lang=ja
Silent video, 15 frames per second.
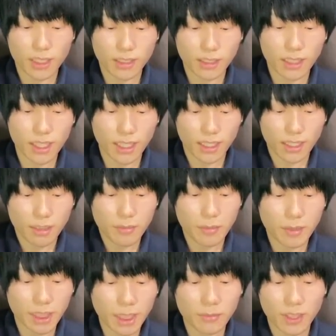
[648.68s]
て、まあ、
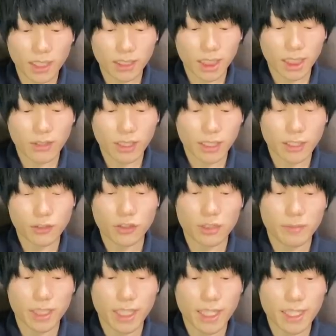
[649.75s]
見てもらったら分かる通り
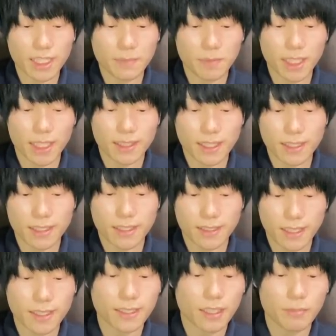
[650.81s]
まだ HP が全然
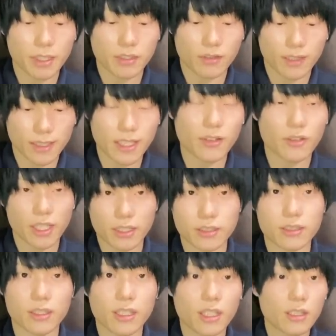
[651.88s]
1300とか
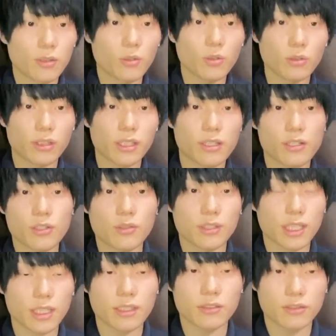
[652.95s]
1500残ってる状
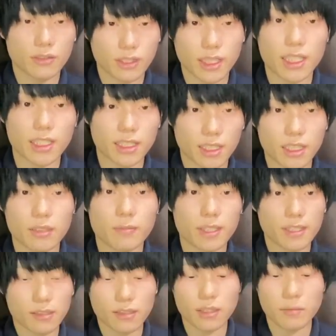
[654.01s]
態でのクリアになりま
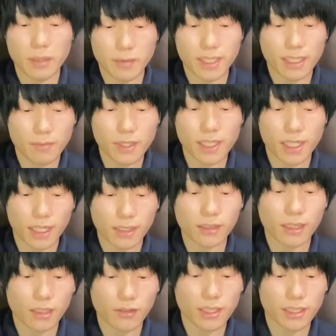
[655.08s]
すので、まあ、めちゃめちゃ安
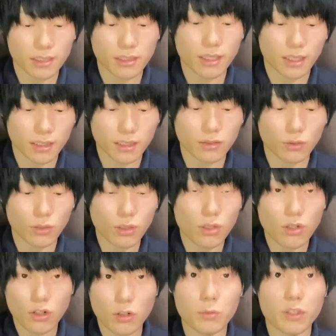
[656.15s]
定はしてるかなと
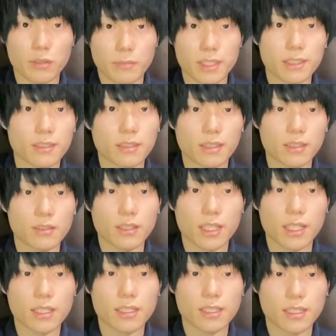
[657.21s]
思いますっていう
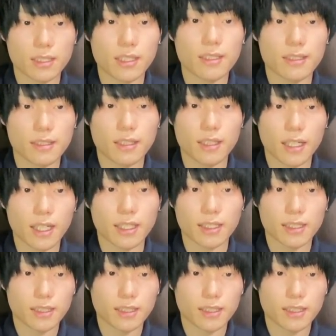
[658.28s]
感じですね。はい、